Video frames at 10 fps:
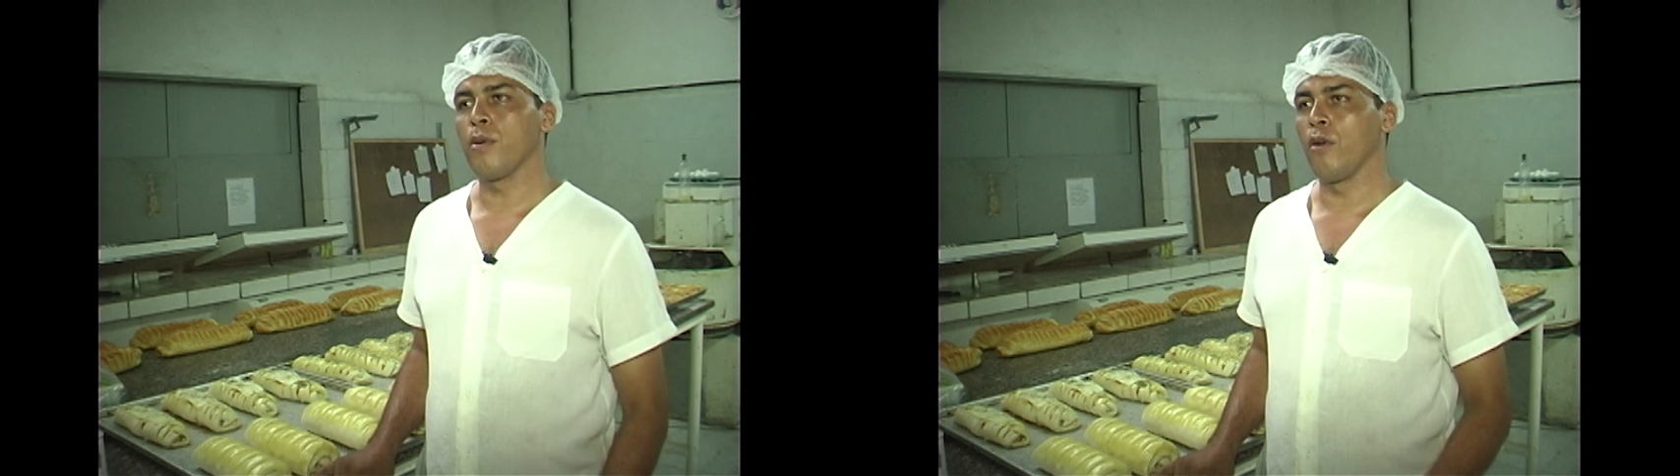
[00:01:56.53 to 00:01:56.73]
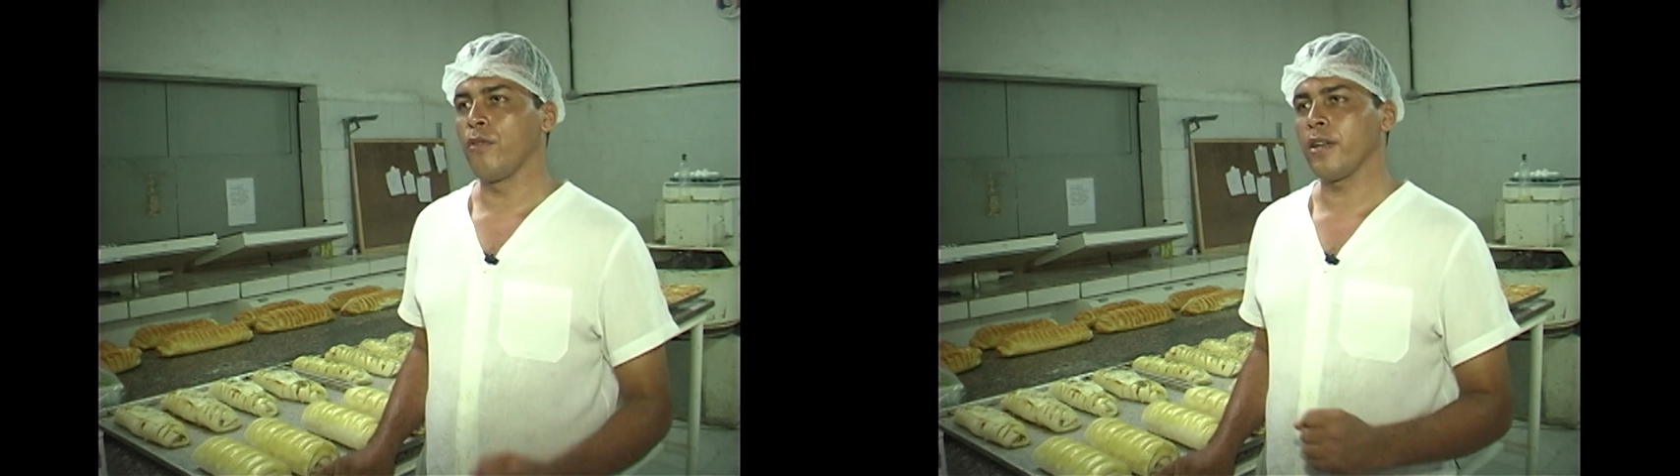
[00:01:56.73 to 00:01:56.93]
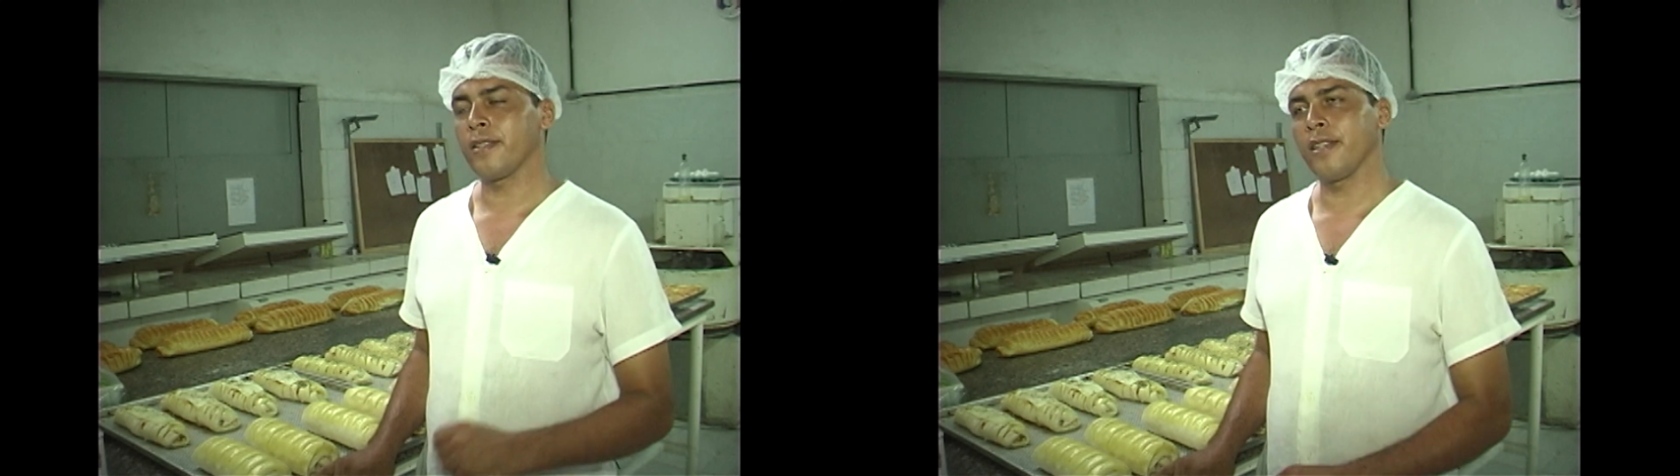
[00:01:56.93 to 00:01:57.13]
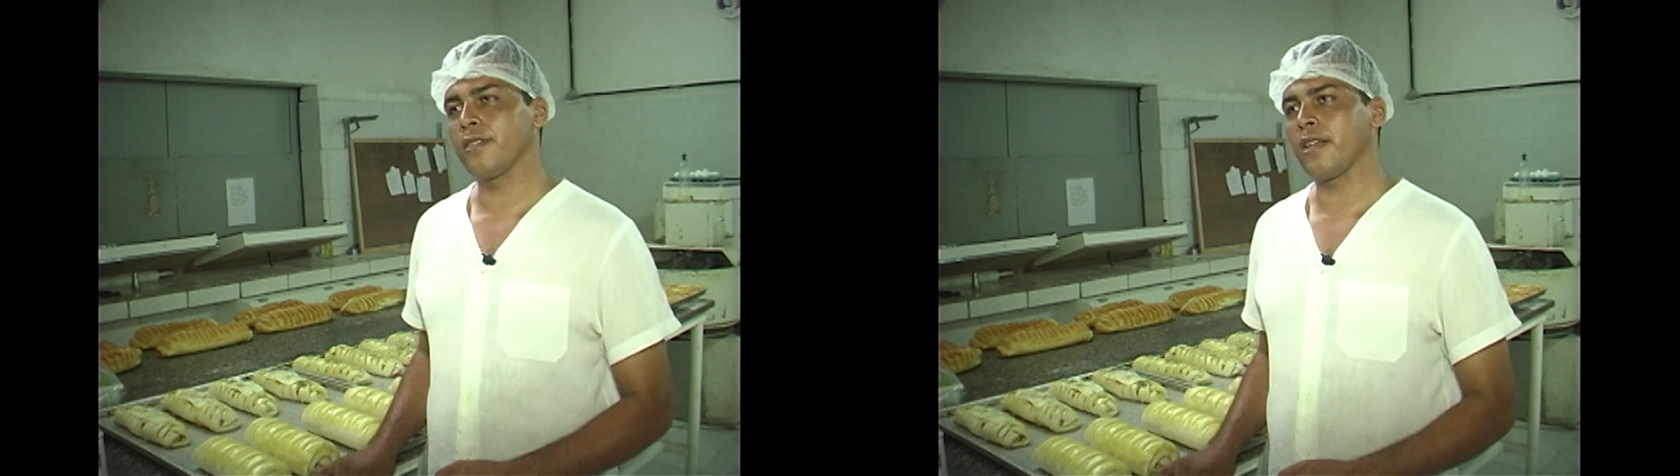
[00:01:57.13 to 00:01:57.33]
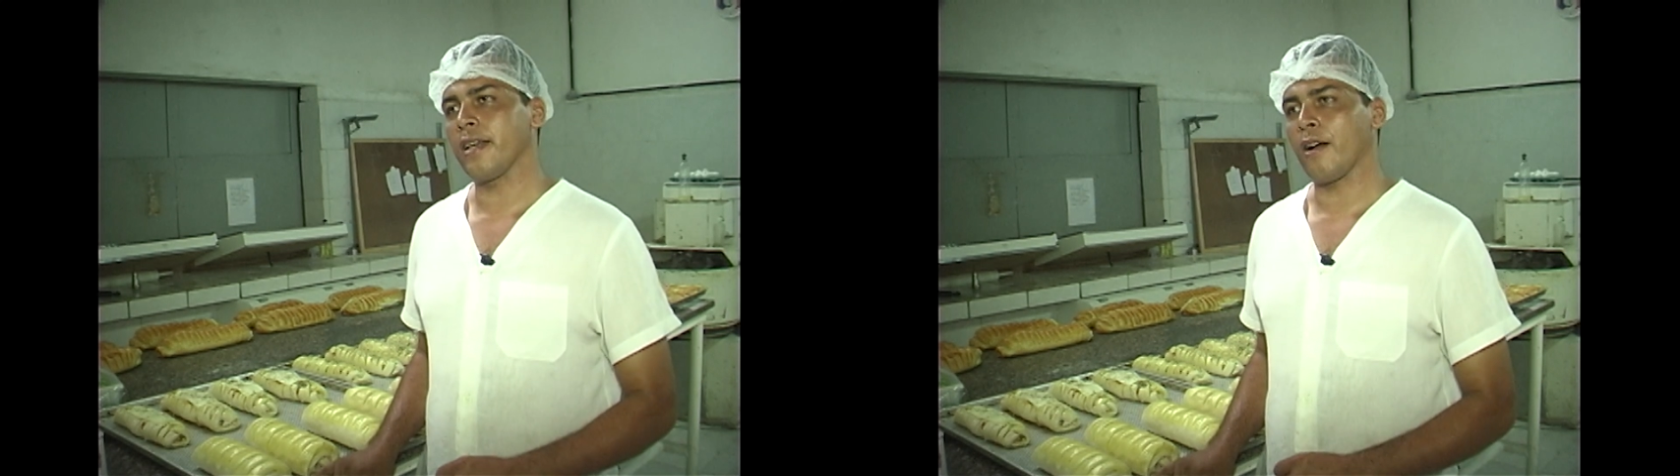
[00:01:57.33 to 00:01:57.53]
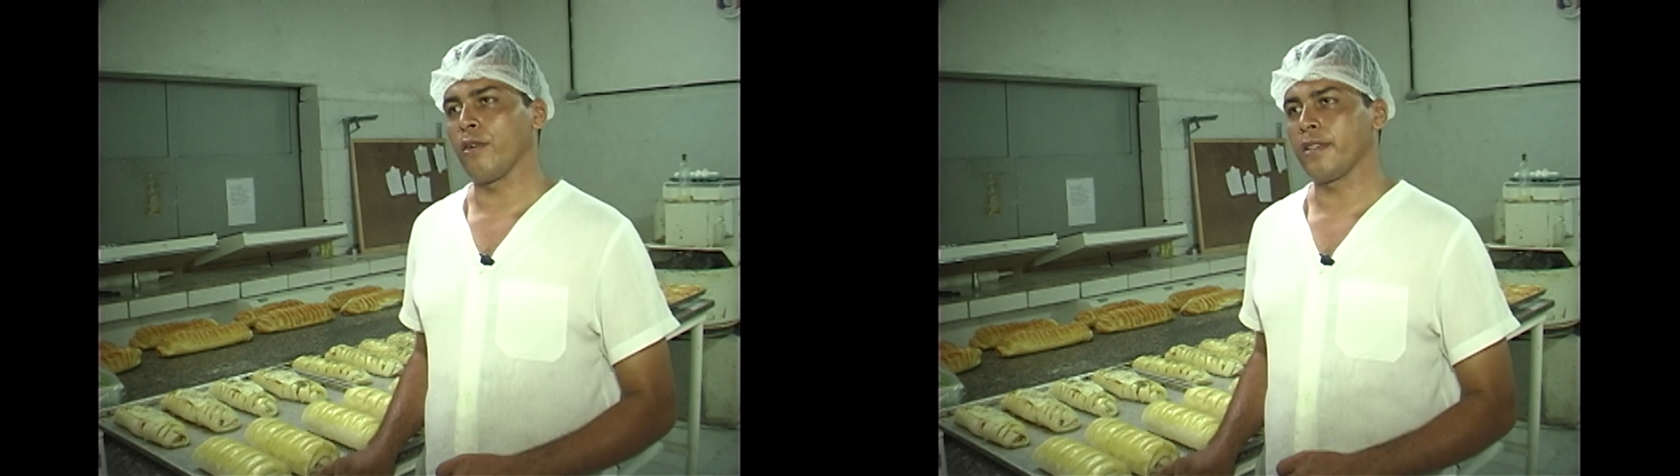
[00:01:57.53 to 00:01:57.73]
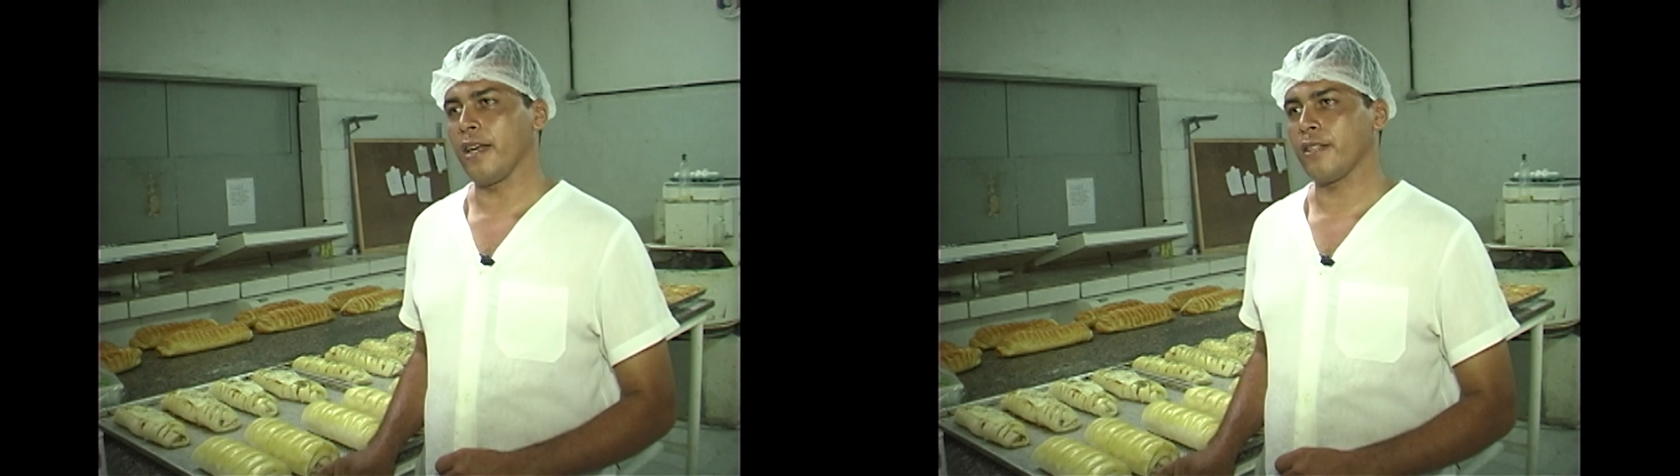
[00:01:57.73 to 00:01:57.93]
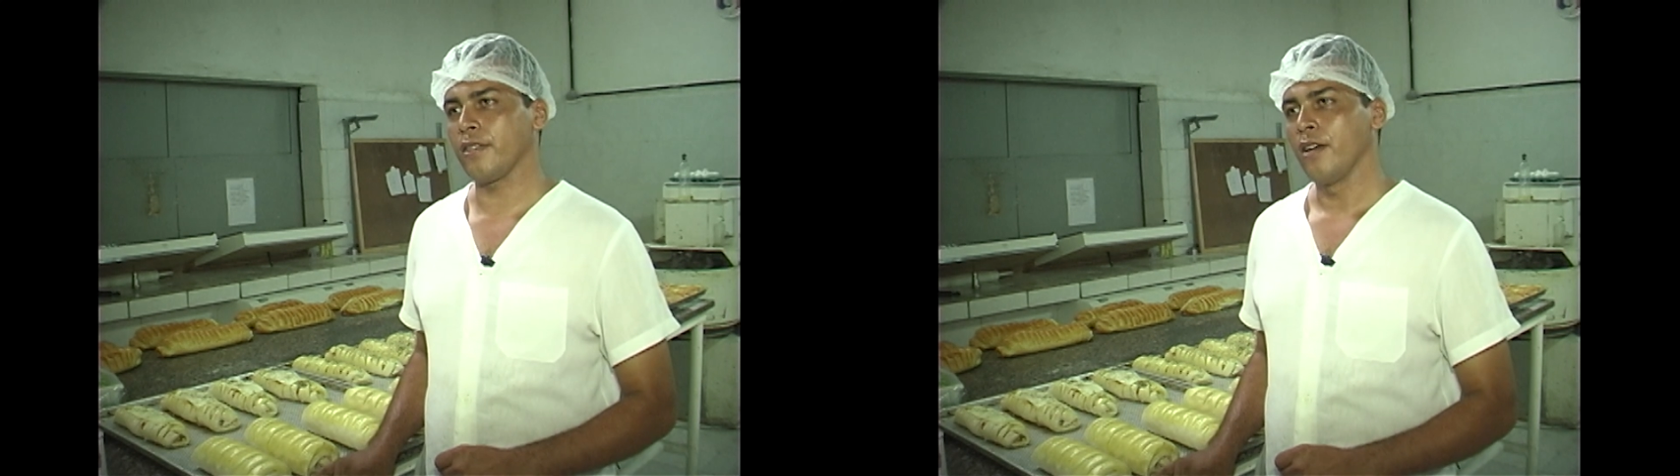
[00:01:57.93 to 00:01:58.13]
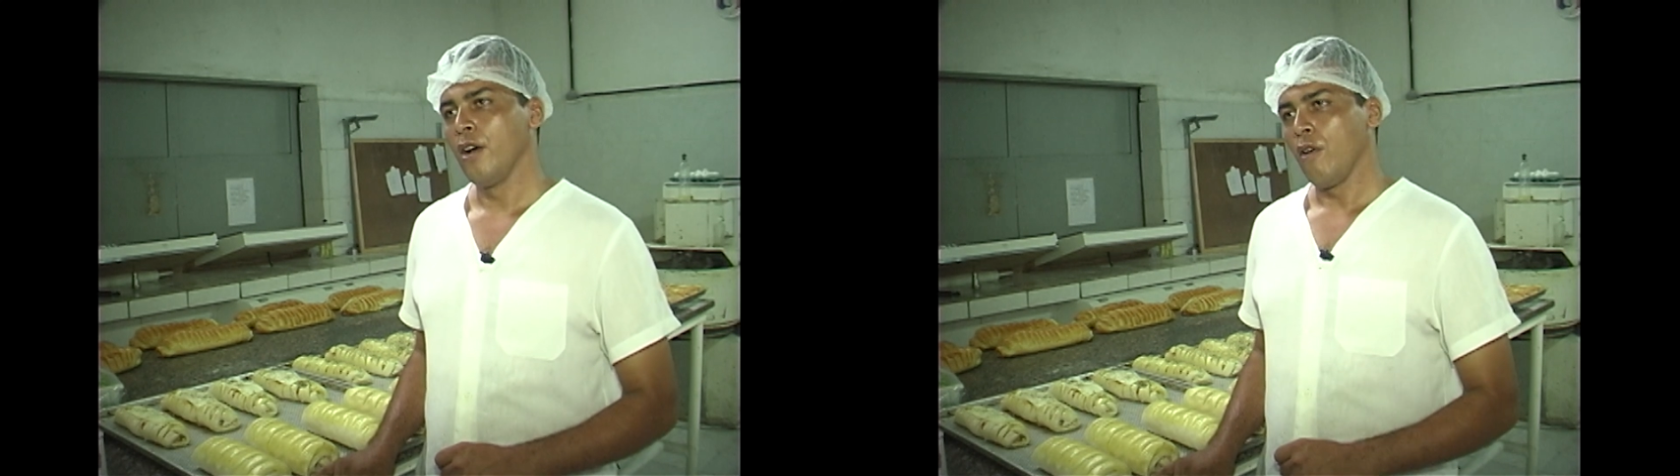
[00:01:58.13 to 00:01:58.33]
pão francês, o que, que acontece?